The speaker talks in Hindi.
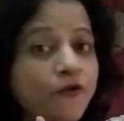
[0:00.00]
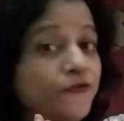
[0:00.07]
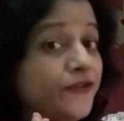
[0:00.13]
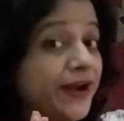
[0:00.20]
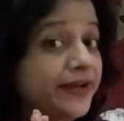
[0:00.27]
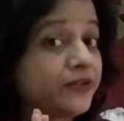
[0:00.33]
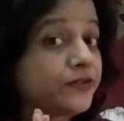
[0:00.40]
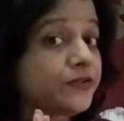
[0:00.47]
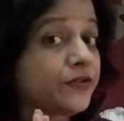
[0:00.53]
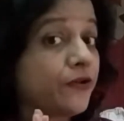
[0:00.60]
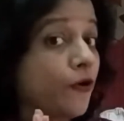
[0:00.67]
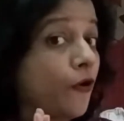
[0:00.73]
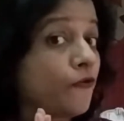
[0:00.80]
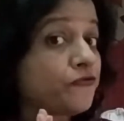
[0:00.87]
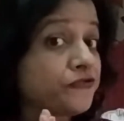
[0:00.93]
फ्रेंड्स
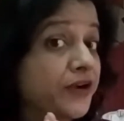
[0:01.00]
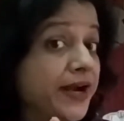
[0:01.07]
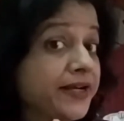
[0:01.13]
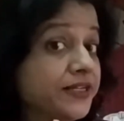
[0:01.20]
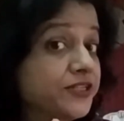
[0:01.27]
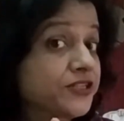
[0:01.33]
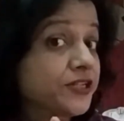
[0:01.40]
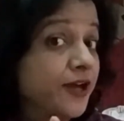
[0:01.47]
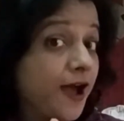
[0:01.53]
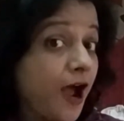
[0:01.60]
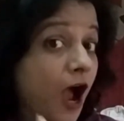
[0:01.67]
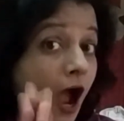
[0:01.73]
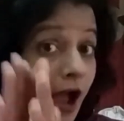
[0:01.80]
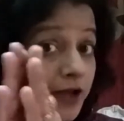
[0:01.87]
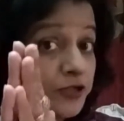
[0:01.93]
फ्रेंड्स
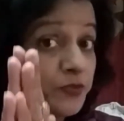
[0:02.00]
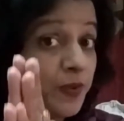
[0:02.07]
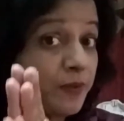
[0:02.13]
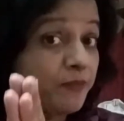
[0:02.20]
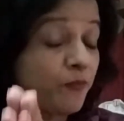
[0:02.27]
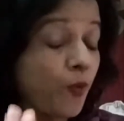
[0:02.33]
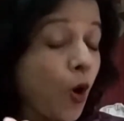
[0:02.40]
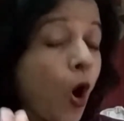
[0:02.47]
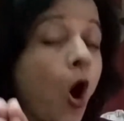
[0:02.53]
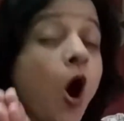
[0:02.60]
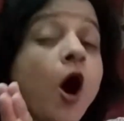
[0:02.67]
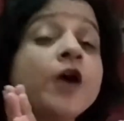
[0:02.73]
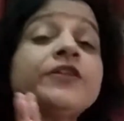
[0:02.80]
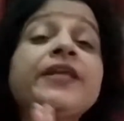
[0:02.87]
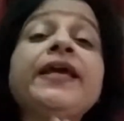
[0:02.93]
आज मैं
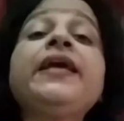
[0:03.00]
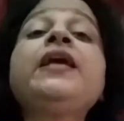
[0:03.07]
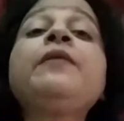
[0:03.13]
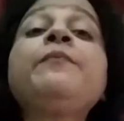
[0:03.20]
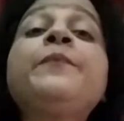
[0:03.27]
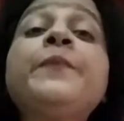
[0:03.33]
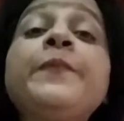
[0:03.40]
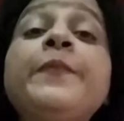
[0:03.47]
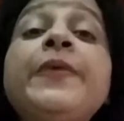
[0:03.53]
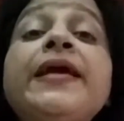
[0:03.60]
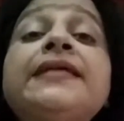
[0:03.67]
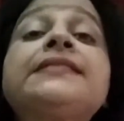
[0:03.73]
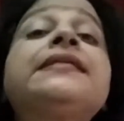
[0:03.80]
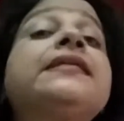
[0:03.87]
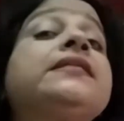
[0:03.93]
बहुत ही
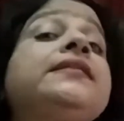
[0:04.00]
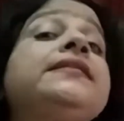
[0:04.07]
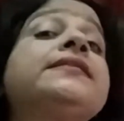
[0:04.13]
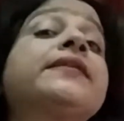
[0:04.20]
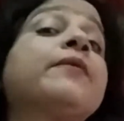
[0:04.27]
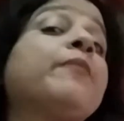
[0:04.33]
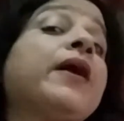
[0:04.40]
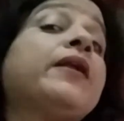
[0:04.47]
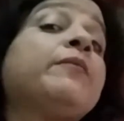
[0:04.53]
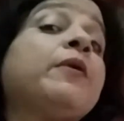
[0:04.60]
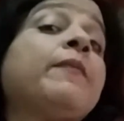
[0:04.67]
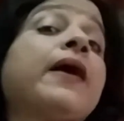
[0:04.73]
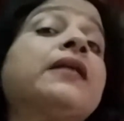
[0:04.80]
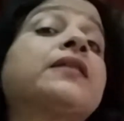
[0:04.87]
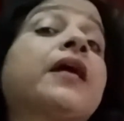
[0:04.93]
बेसिक चीज के बारे
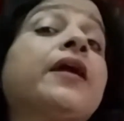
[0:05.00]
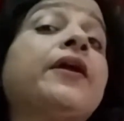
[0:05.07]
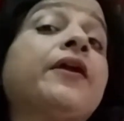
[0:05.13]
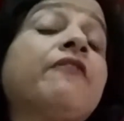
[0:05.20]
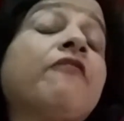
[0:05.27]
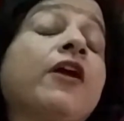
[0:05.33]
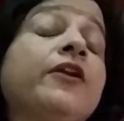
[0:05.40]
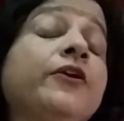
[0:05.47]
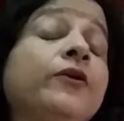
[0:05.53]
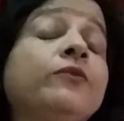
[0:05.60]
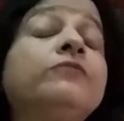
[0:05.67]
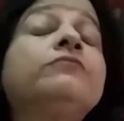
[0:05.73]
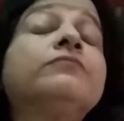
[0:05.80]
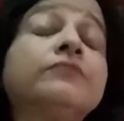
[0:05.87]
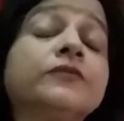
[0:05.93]
में बात करने वाली
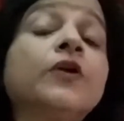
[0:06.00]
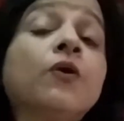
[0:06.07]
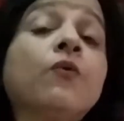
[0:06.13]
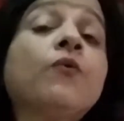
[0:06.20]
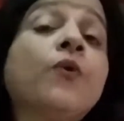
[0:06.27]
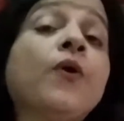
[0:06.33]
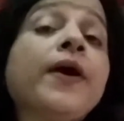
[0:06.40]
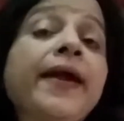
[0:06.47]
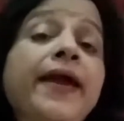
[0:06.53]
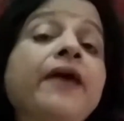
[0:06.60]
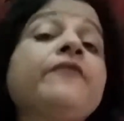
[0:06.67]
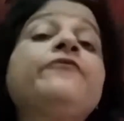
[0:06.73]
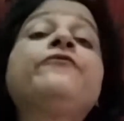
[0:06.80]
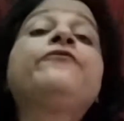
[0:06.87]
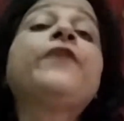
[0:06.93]
हूँ वो है
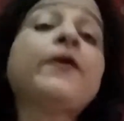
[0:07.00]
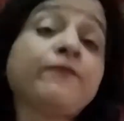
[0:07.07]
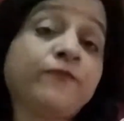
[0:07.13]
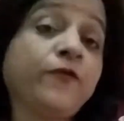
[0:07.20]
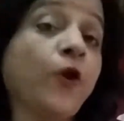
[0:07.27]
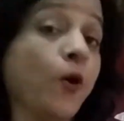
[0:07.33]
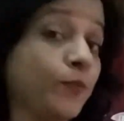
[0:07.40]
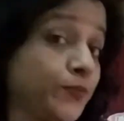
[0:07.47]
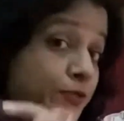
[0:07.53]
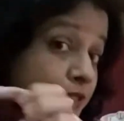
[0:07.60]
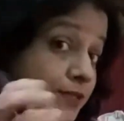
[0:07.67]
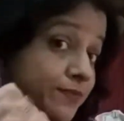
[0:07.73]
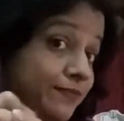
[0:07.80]
फ्लिप फ्लॉप्स